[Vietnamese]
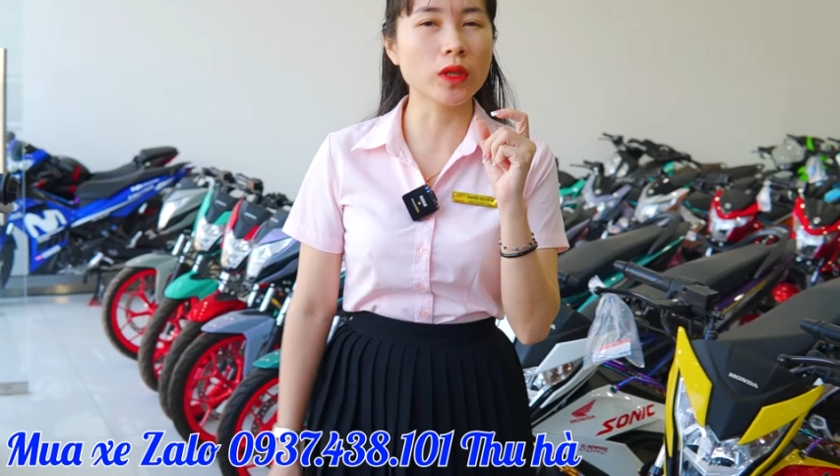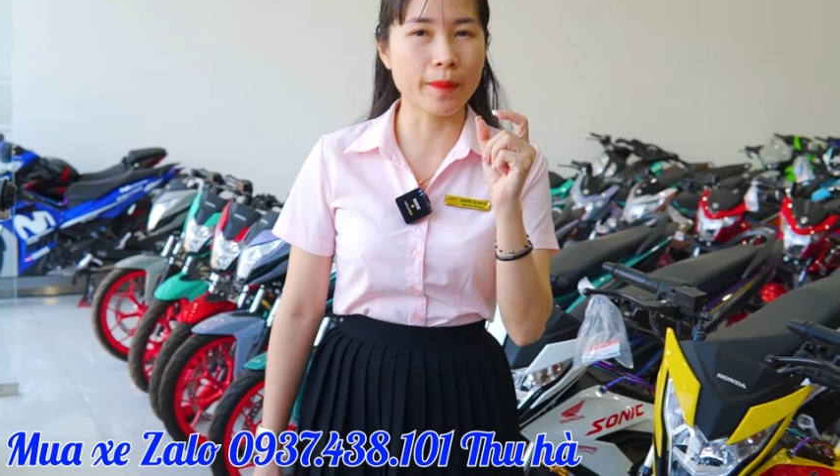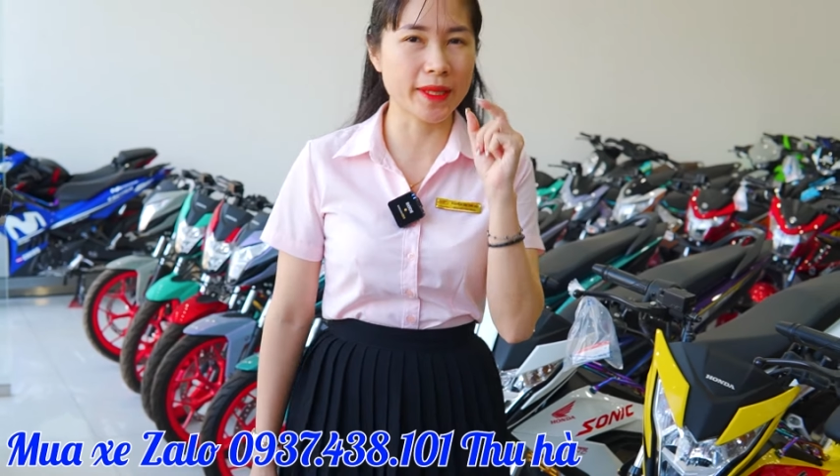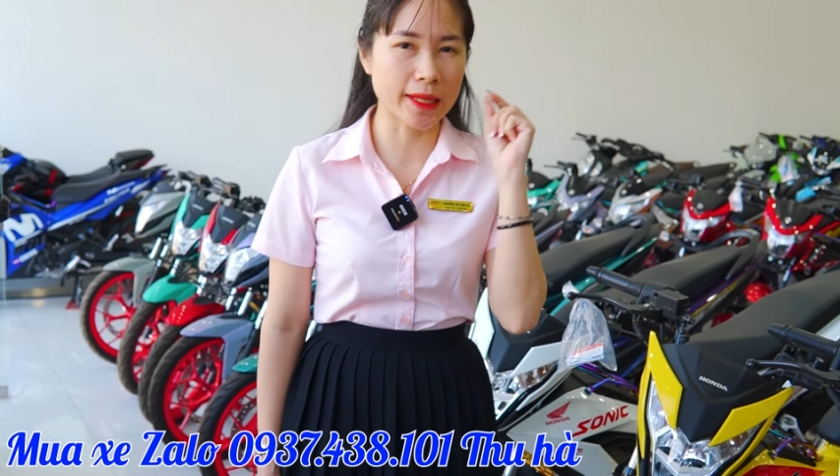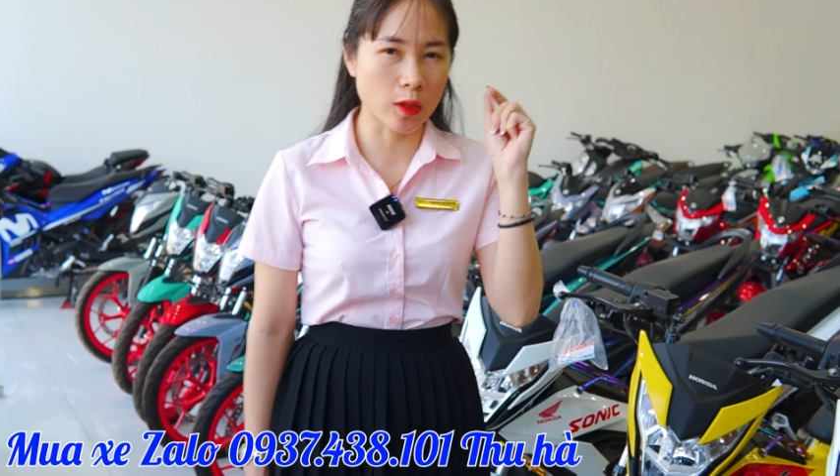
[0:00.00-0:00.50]
thì
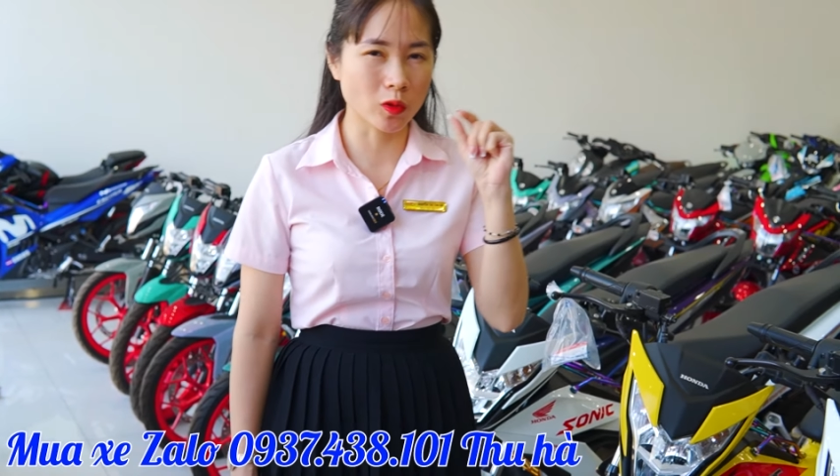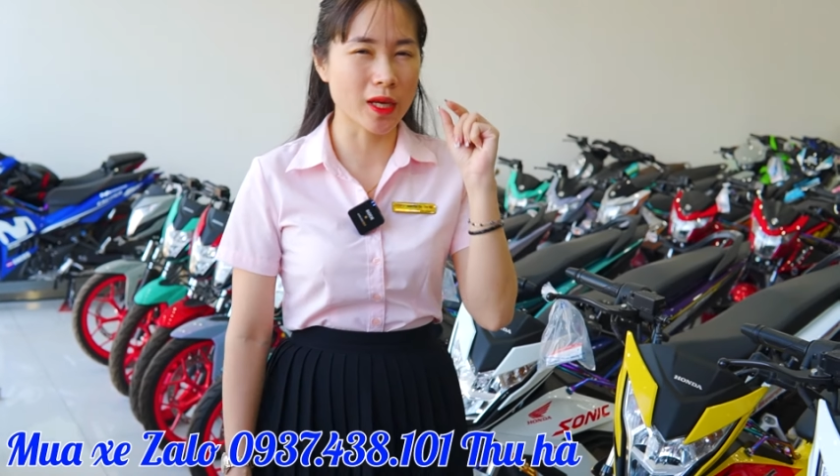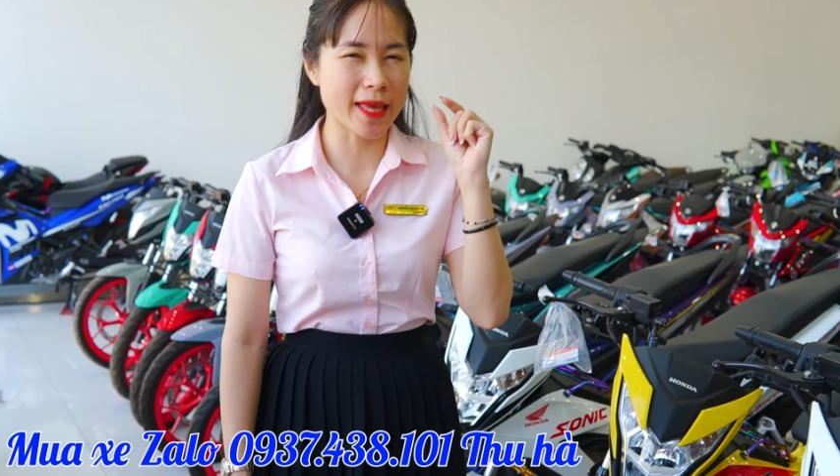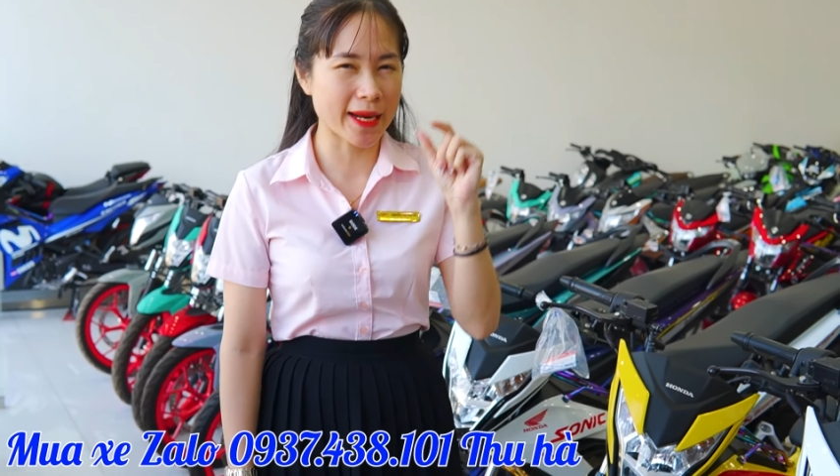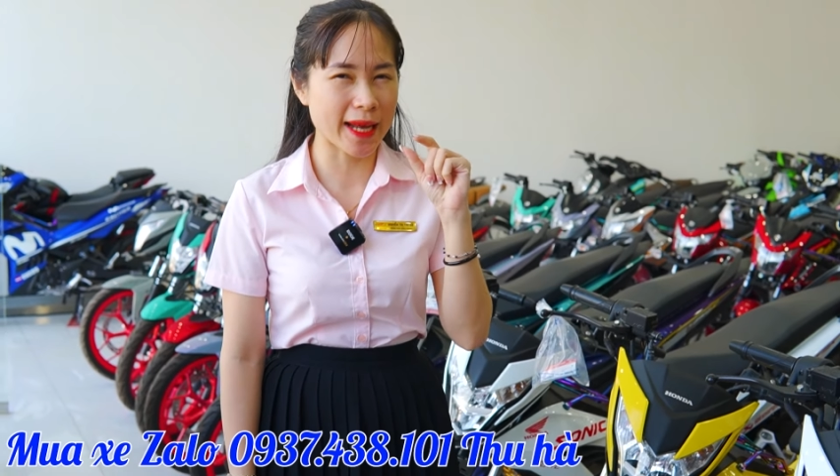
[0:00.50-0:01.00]
mình tranh thủ
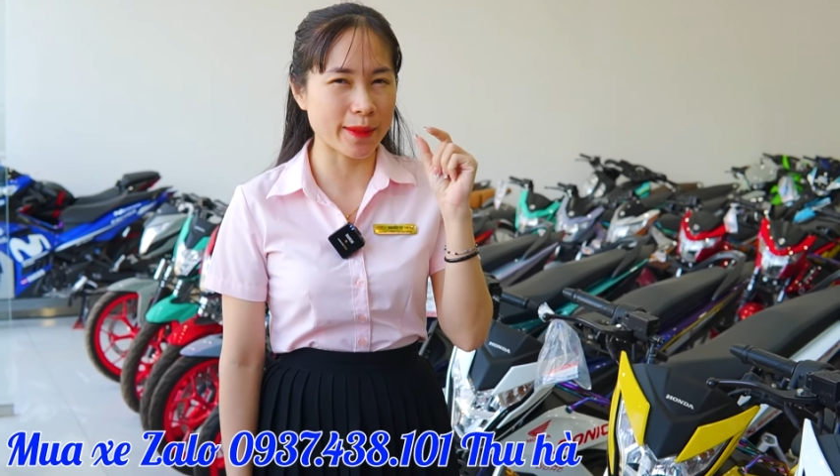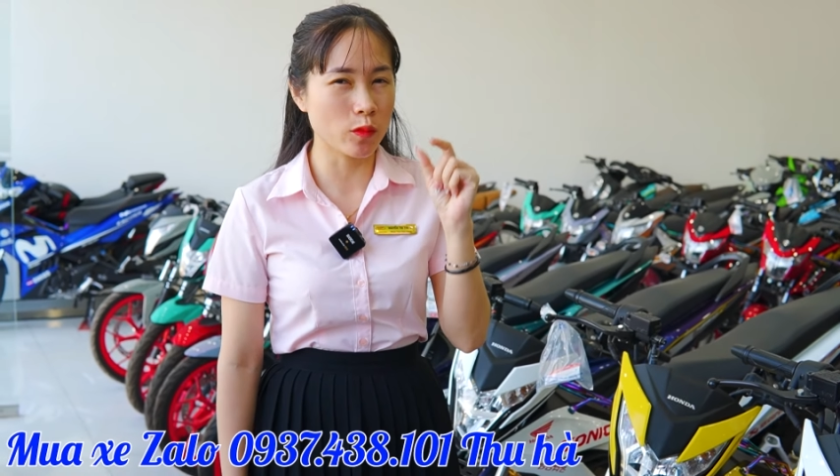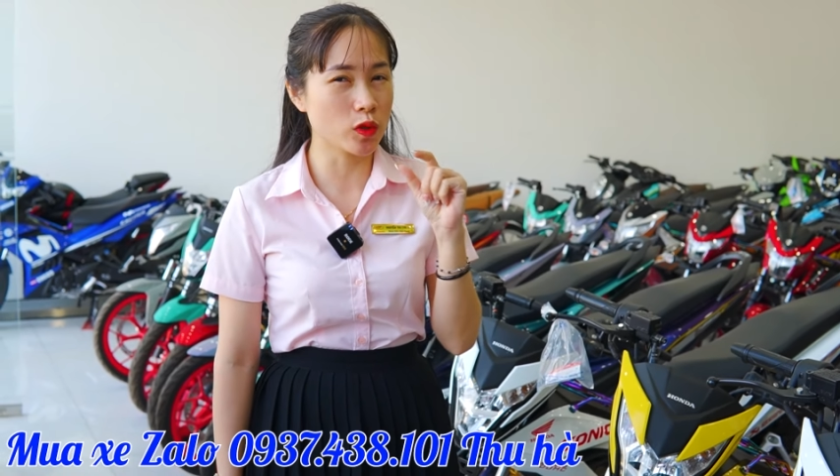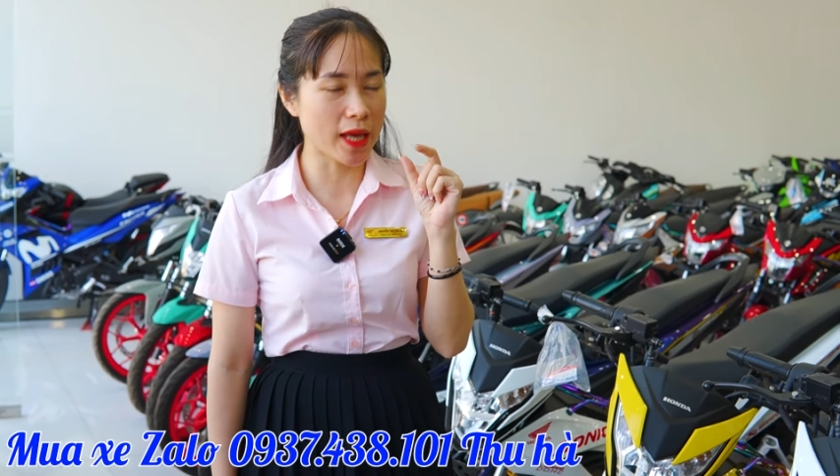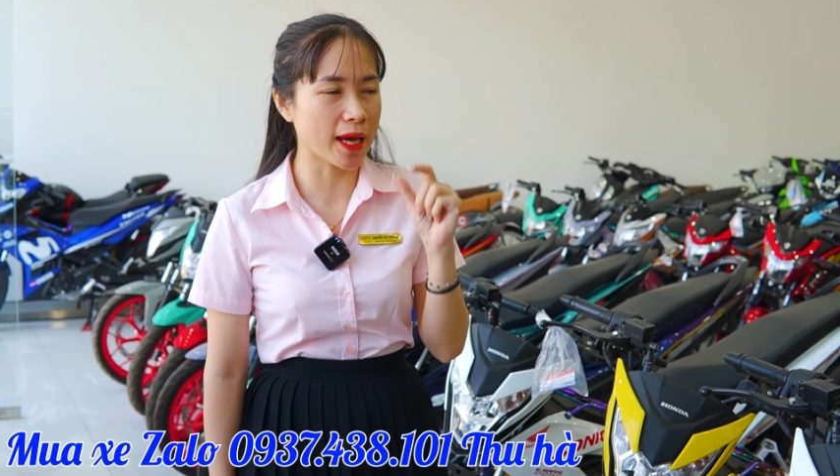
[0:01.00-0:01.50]
thời gian này
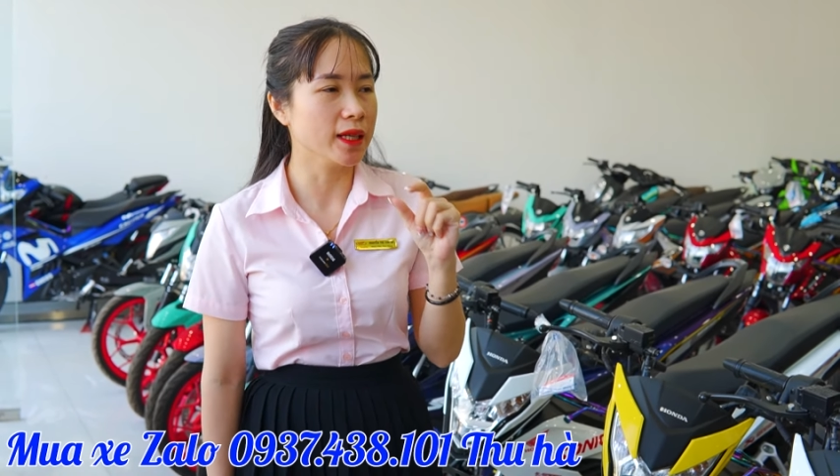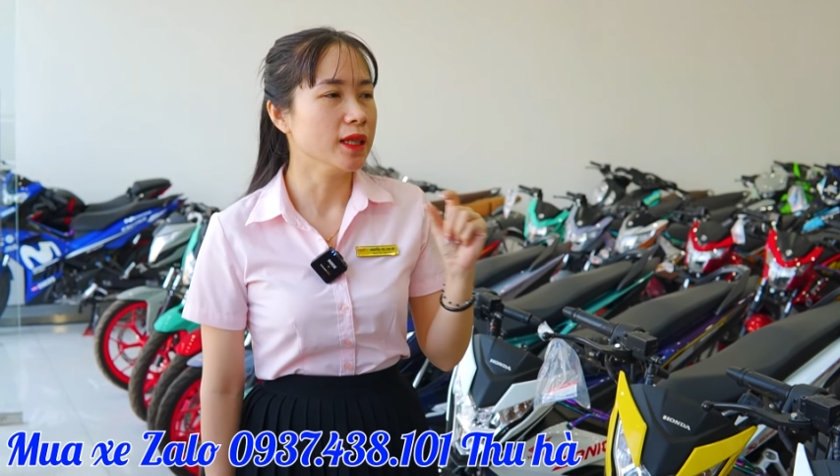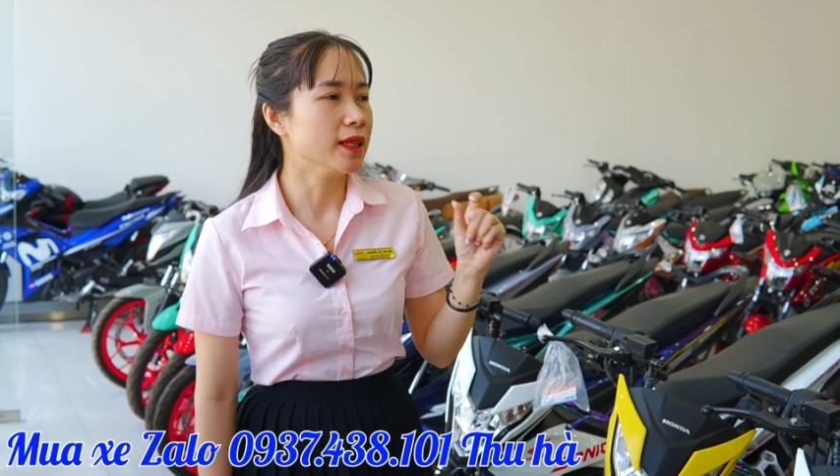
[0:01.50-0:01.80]
mua nha